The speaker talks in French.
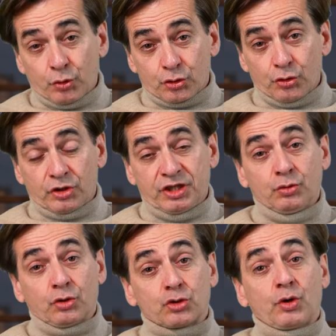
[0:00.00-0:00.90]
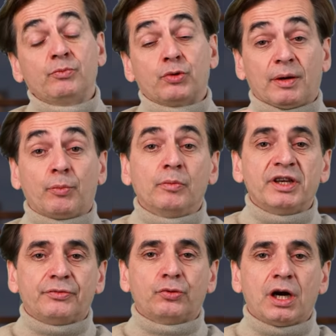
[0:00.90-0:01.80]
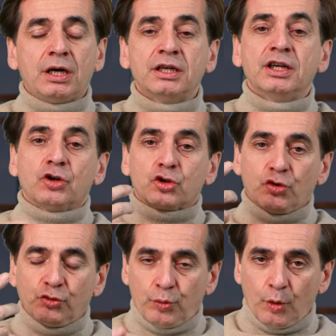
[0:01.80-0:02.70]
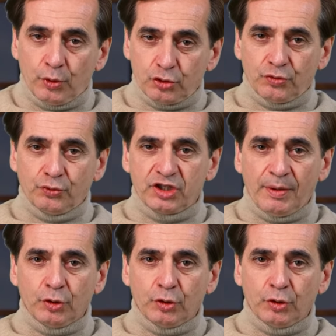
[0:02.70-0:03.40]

Pour ceux qui nous rejoignent pour la première fois, je vous propose de vous